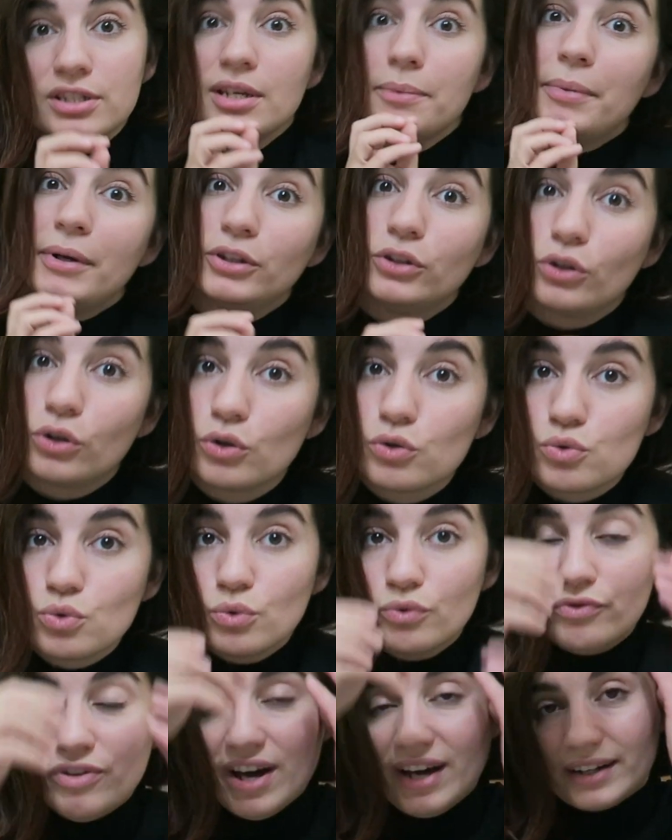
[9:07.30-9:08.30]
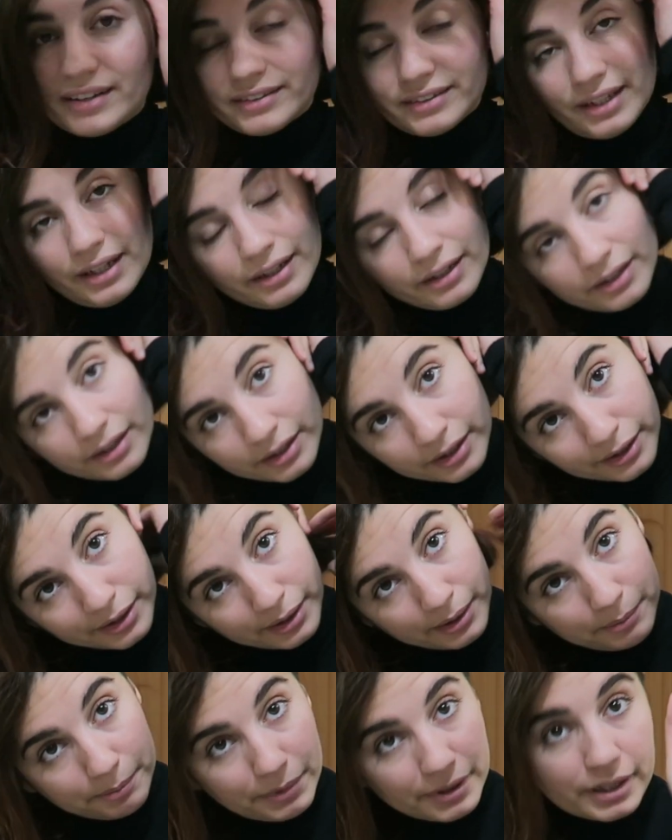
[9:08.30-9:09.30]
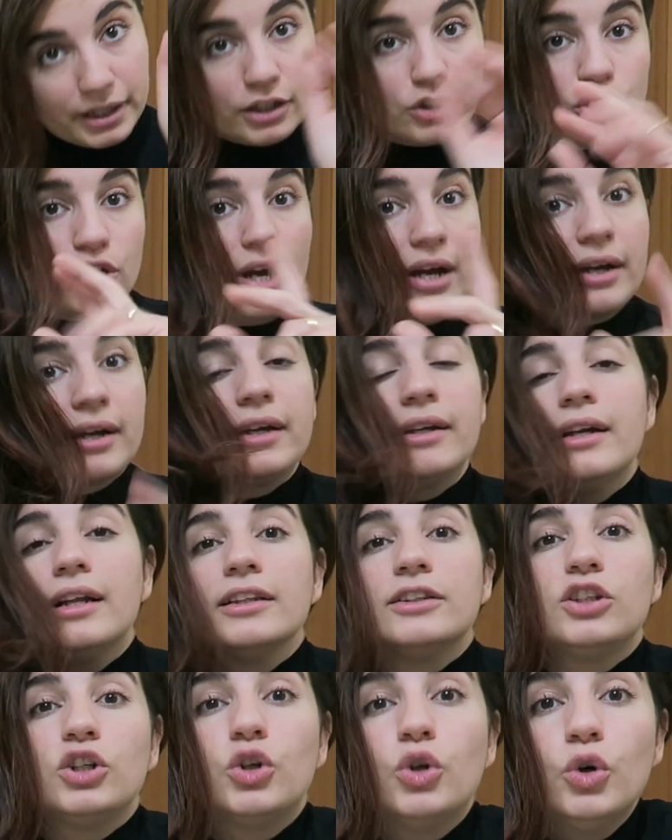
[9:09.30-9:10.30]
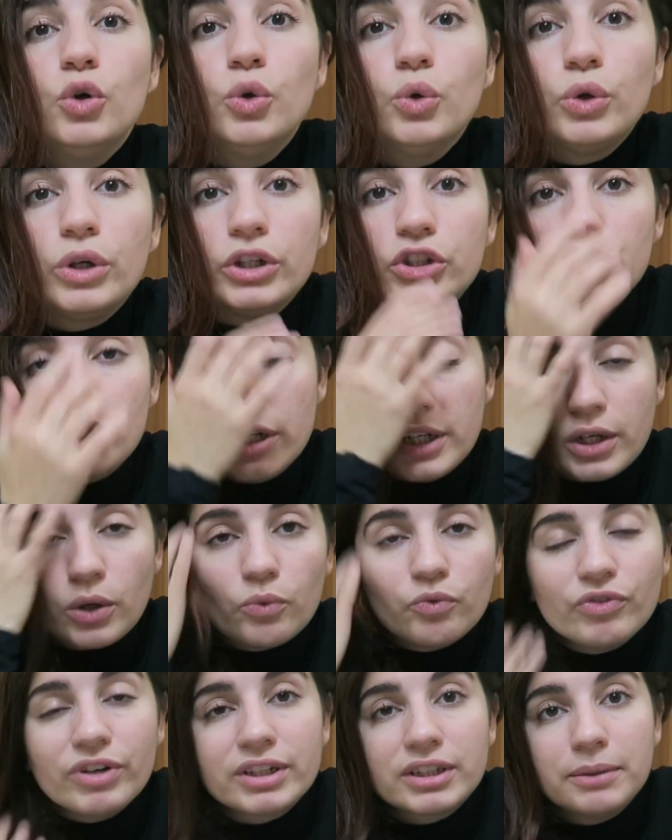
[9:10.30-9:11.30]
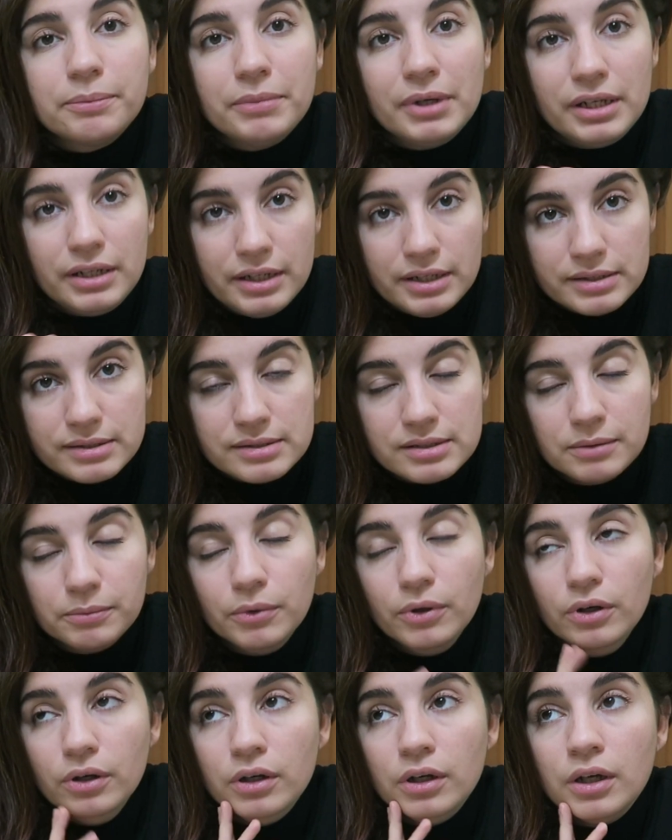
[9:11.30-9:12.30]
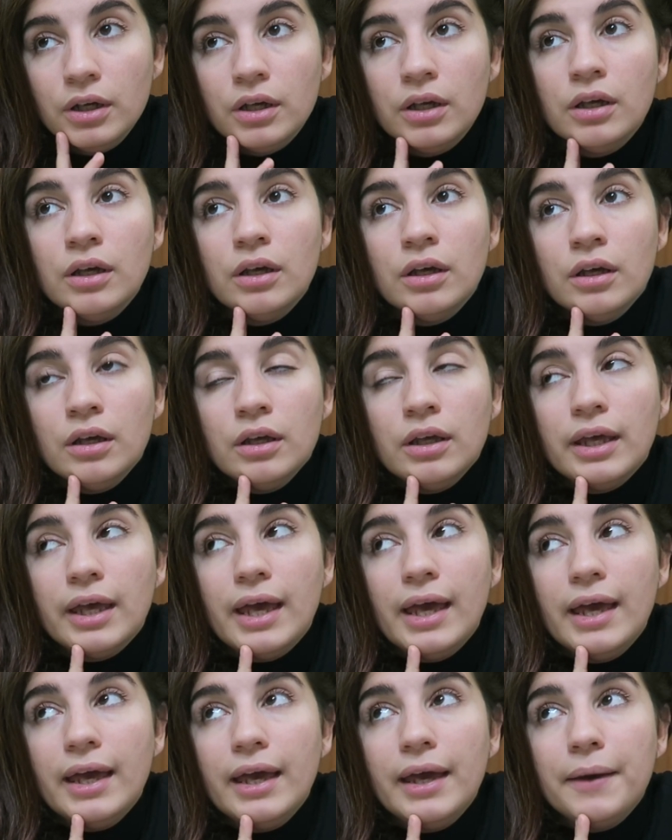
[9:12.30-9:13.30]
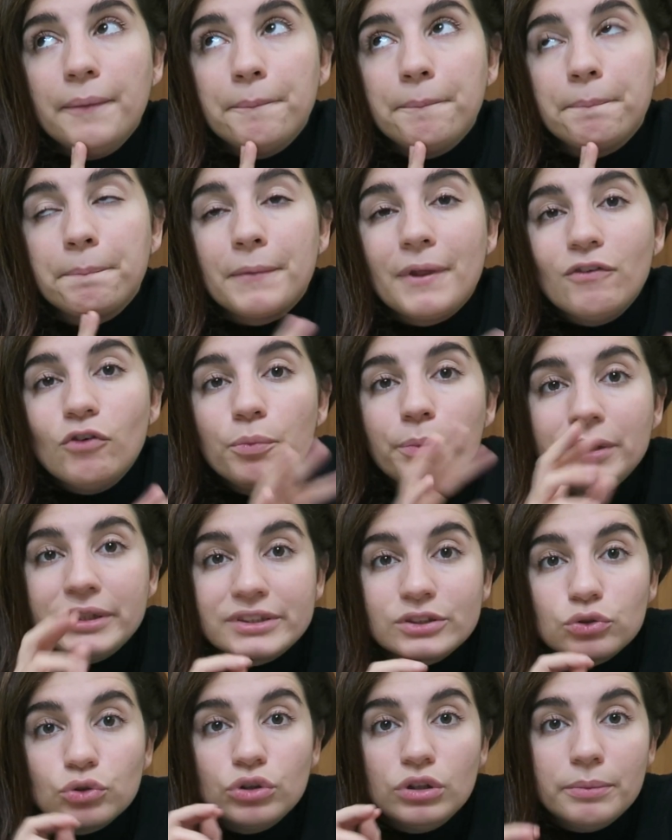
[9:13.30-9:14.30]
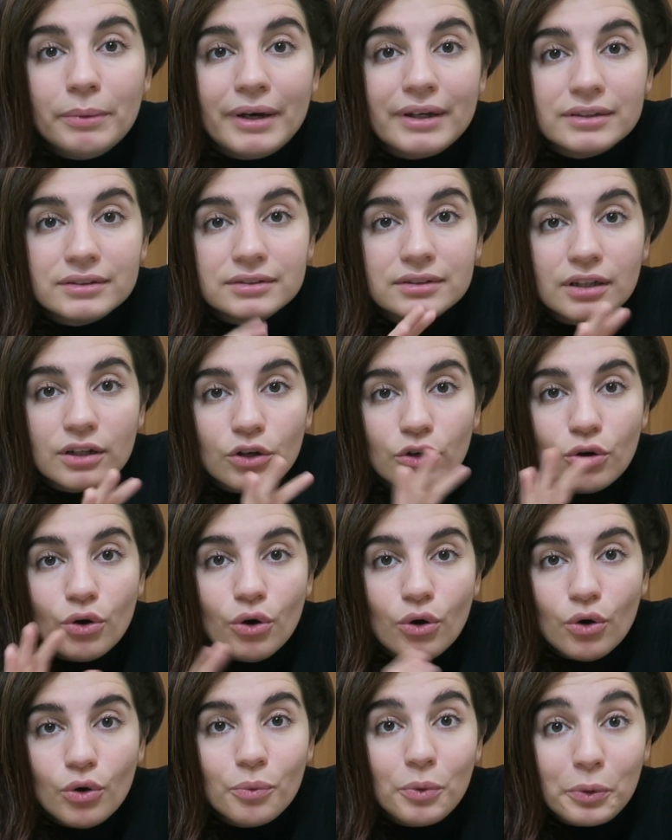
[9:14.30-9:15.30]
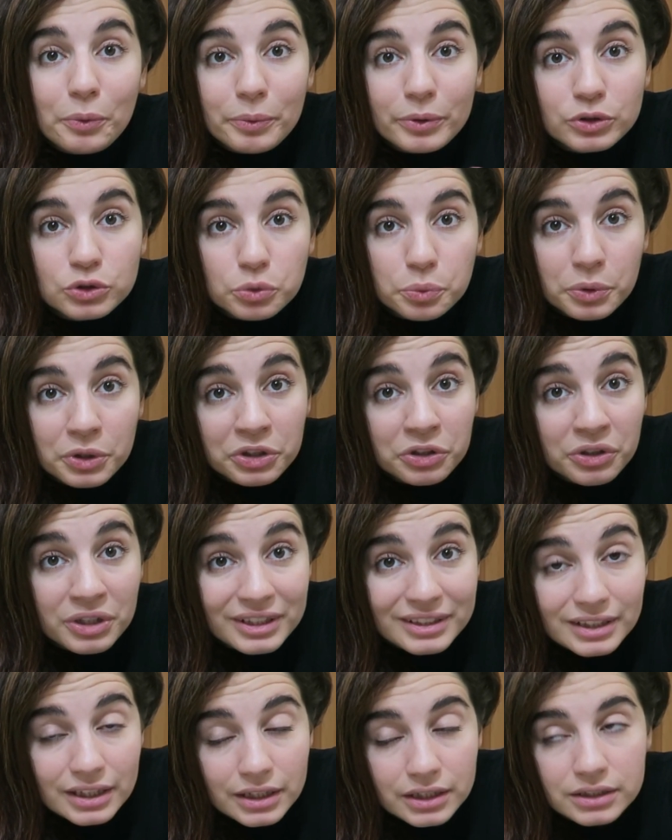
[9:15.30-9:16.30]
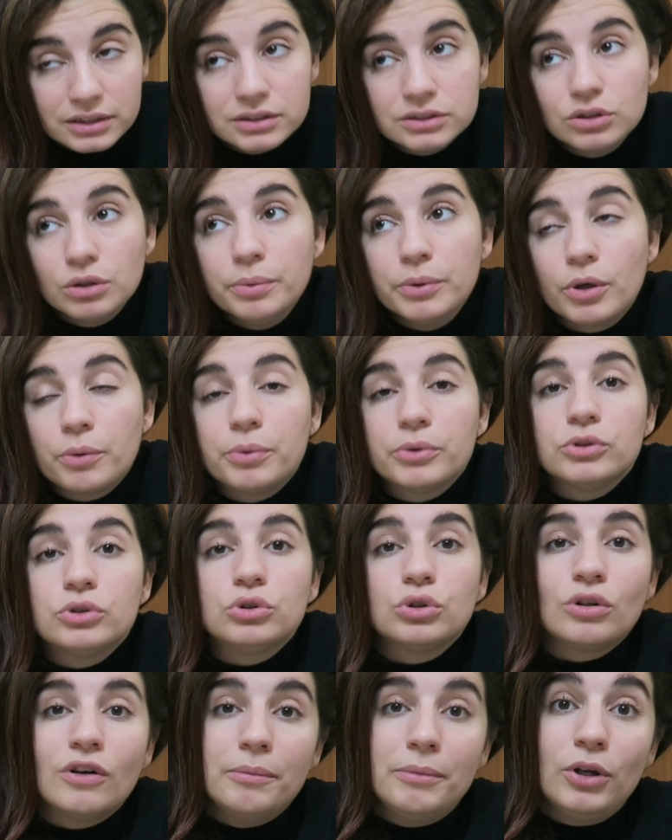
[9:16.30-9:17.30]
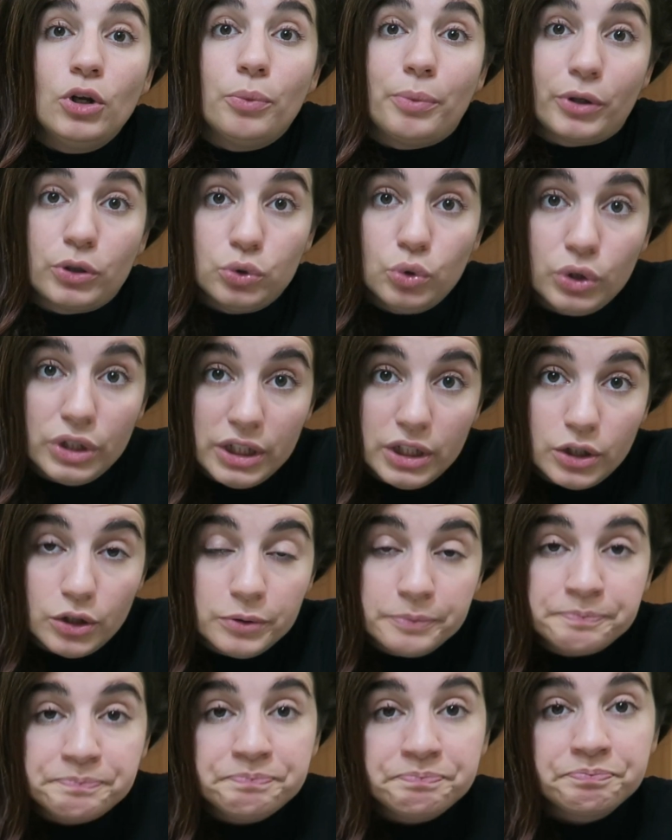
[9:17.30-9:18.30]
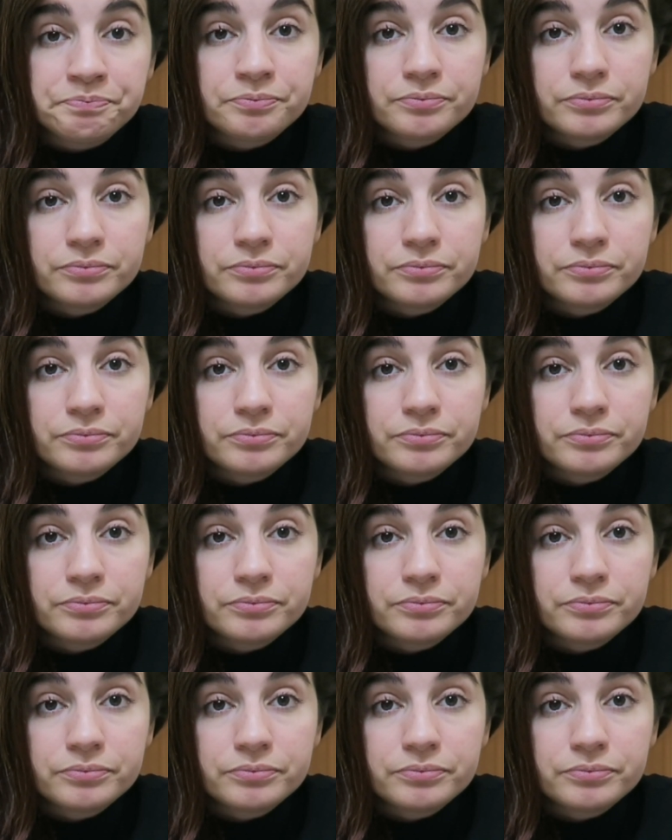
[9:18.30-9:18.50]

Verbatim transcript: se prenderlo sul verde, perché c'è anche in altri colori, c'è anche un verde bellissimo, e mh, mm, avevo pensato di metterlo, penso per il natalizio, però poi ho detto vabbè lo prendo nero,